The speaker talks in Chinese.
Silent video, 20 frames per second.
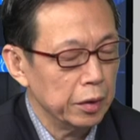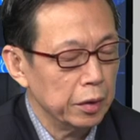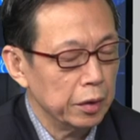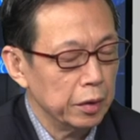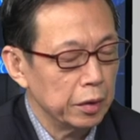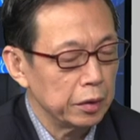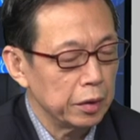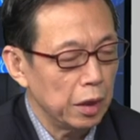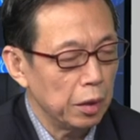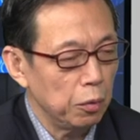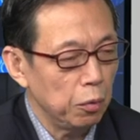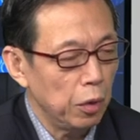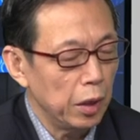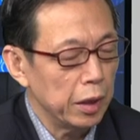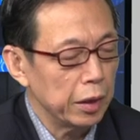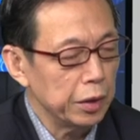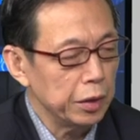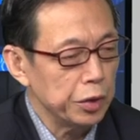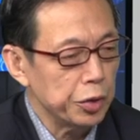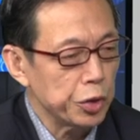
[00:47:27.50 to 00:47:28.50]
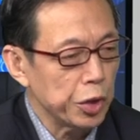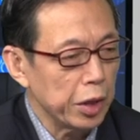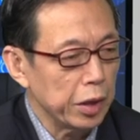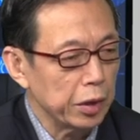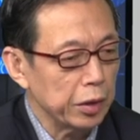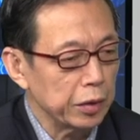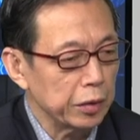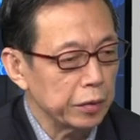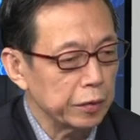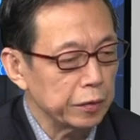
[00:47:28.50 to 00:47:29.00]
他画了一
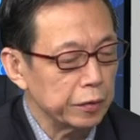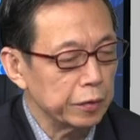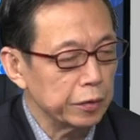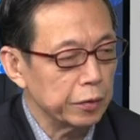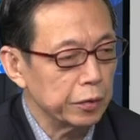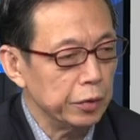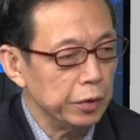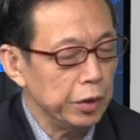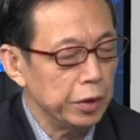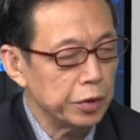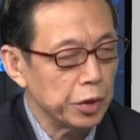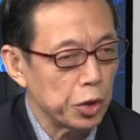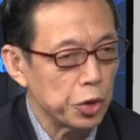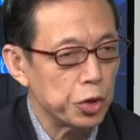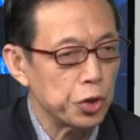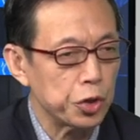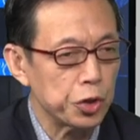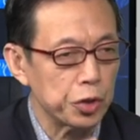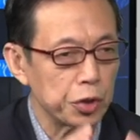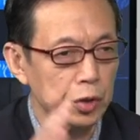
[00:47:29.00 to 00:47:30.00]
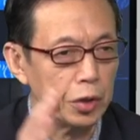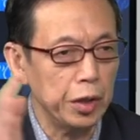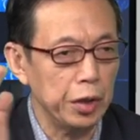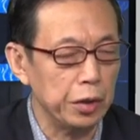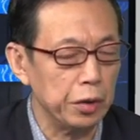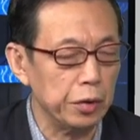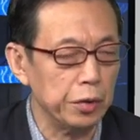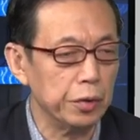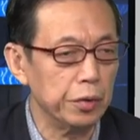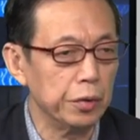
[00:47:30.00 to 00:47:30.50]
张一张室
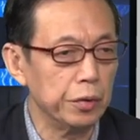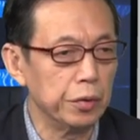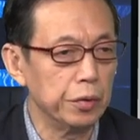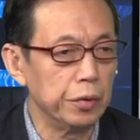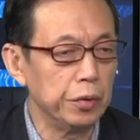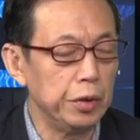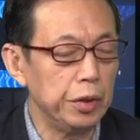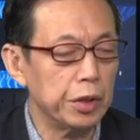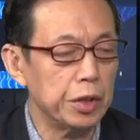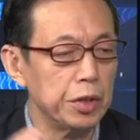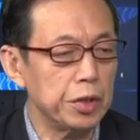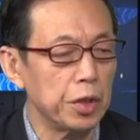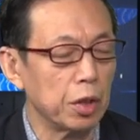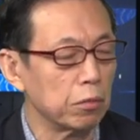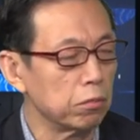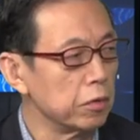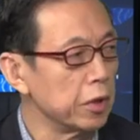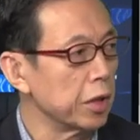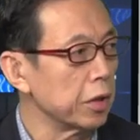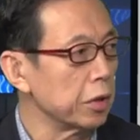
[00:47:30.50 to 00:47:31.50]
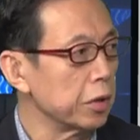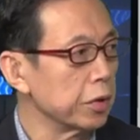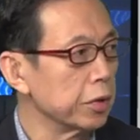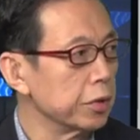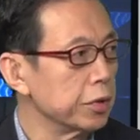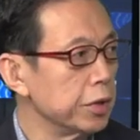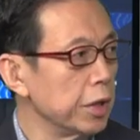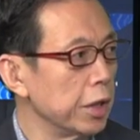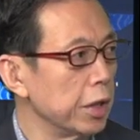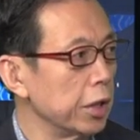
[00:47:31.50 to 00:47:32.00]
内一个小姑娘
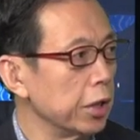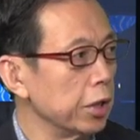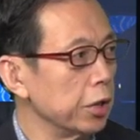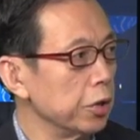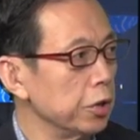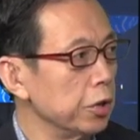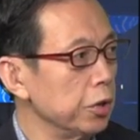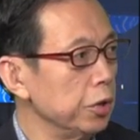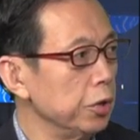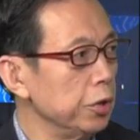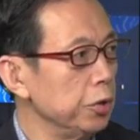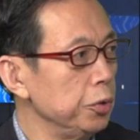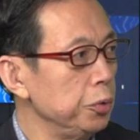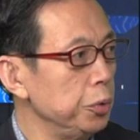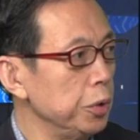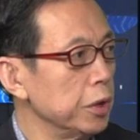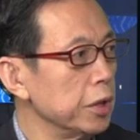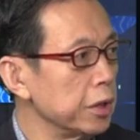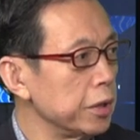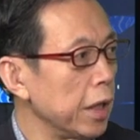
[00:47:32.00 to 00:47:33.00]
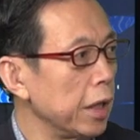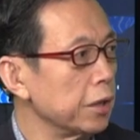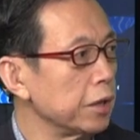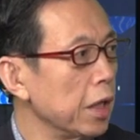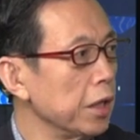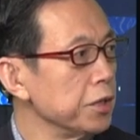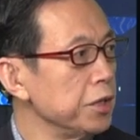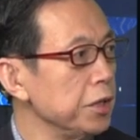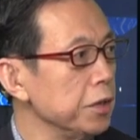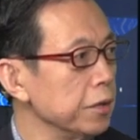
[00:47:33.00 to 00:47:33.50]
在。学的弹
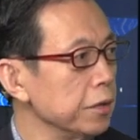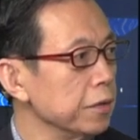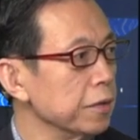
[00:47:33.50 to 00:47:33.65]
钢琴，